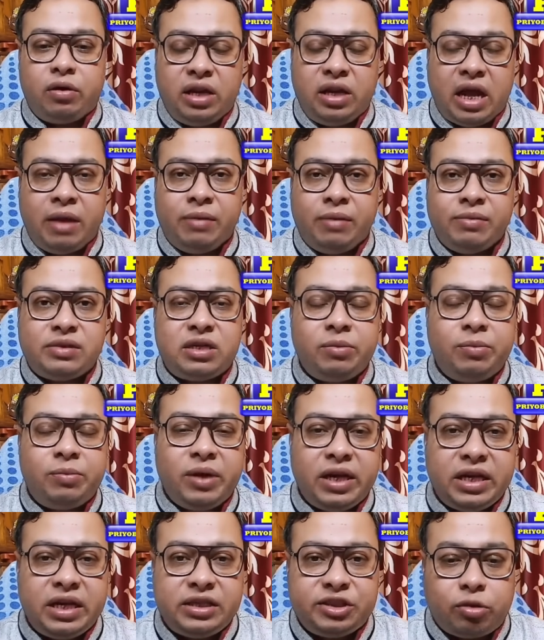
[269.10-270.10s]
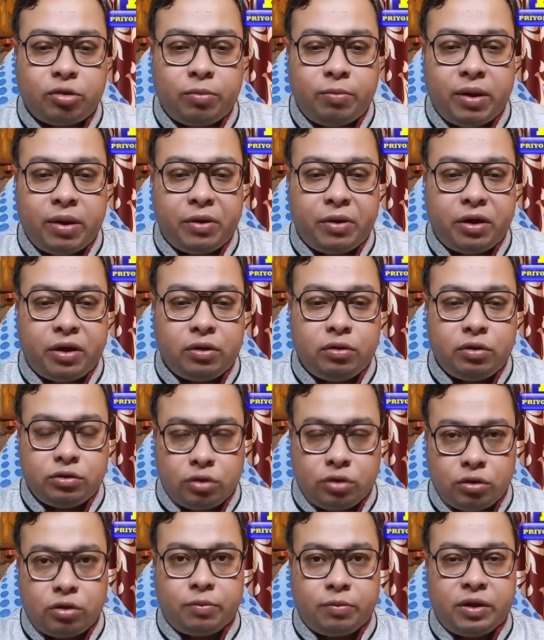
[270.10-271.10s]
ওই লাইভ স্ট্রিমিংয়ের যেসব ব্যাপারগুলো
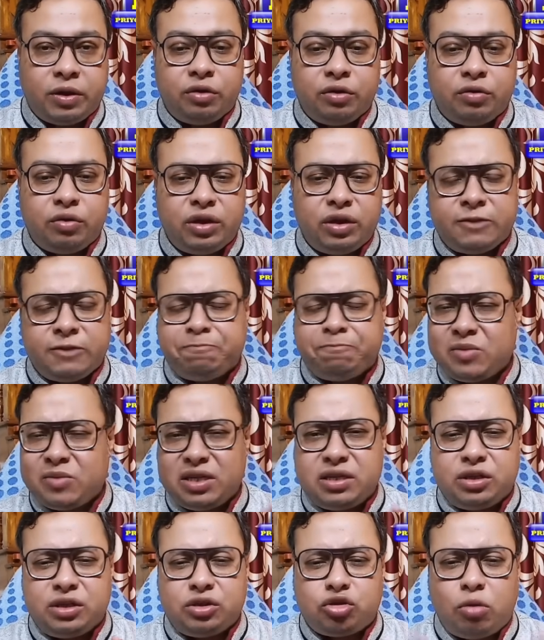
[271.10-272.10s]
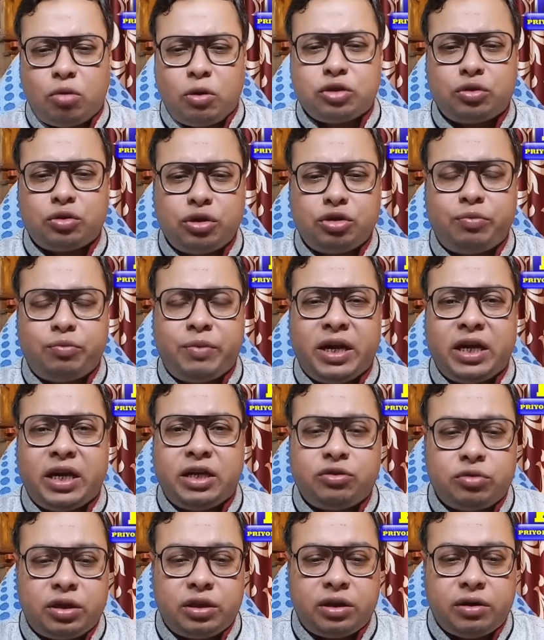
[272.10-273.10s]
যন্ত্রপাতি রয়েছে সে সমস্ত কিছু ভেঙে
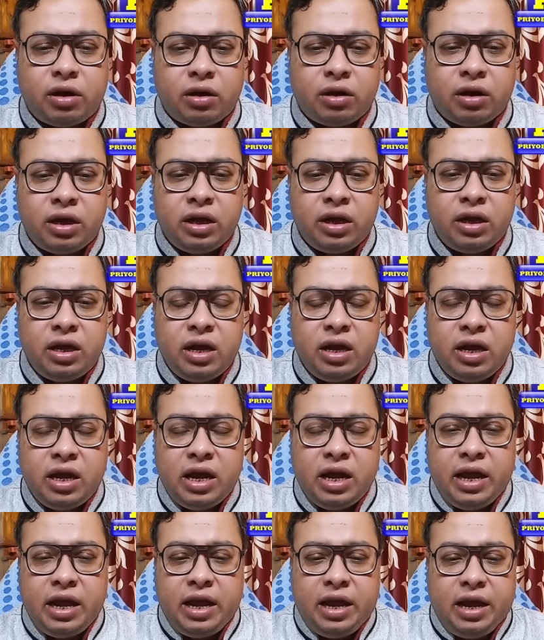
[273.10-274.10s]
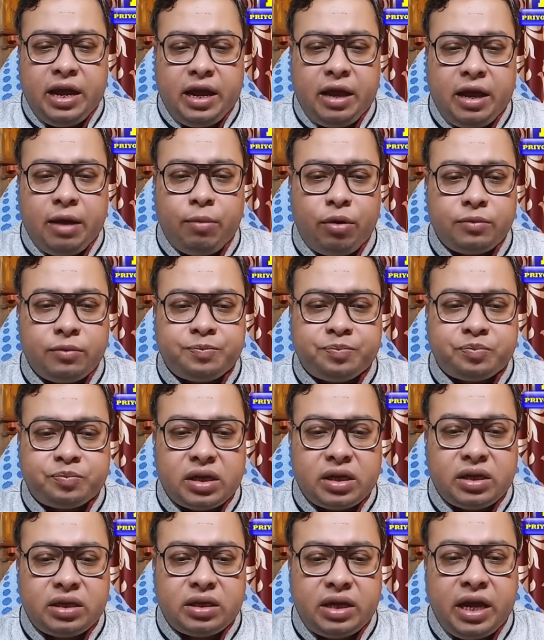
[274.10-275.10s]
চুরে দেওয়া হয় এবং
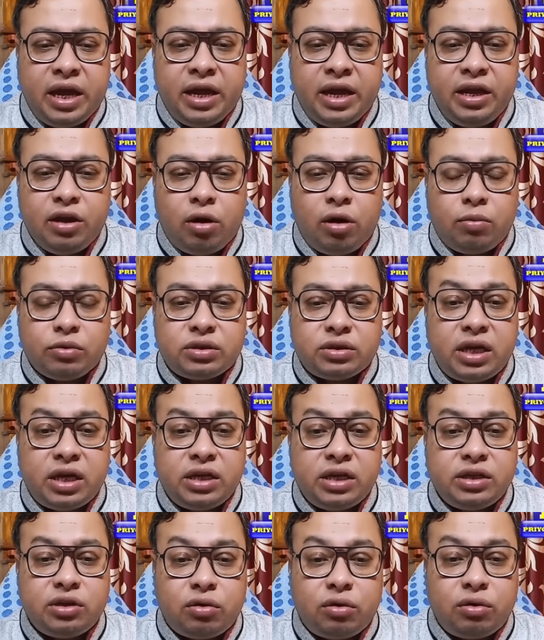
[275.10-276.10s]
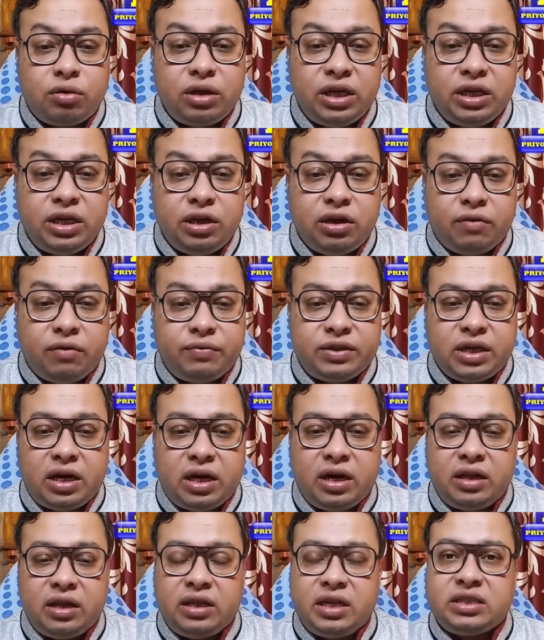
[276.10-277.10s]
এই অবস্থায় যখন ইডি e
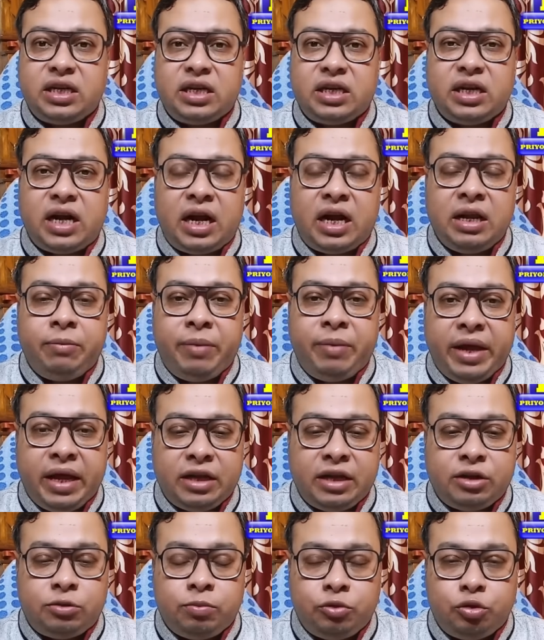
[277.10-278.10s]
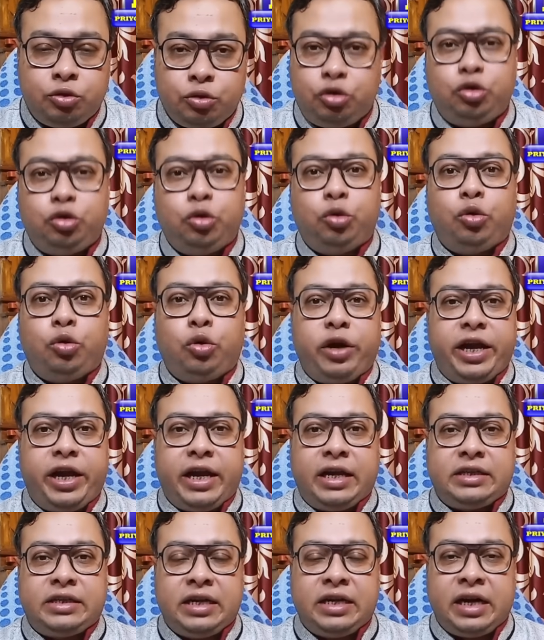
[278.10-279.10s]
অফিসিয়ালরা দেখছেন গাড়ি ভেঙে চুরচুর হয়ে
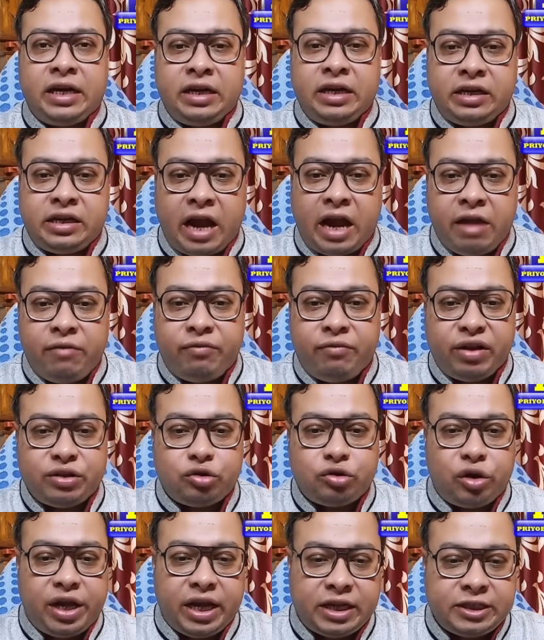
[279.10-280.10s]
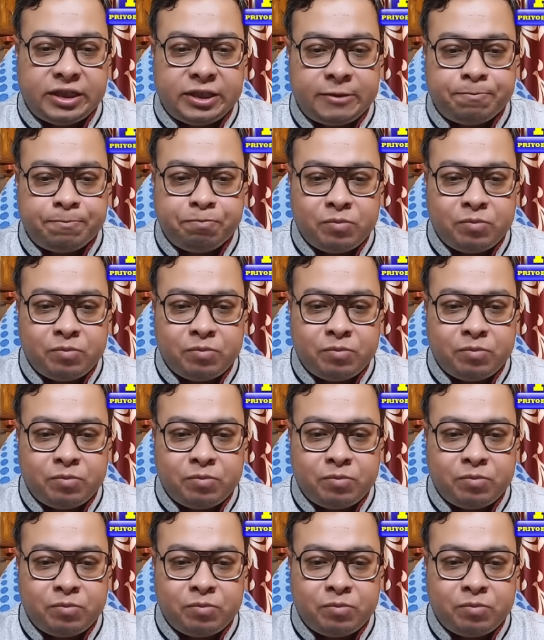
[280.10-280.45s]
গেছে গাড়ির ড্রাইভার চলে গেছে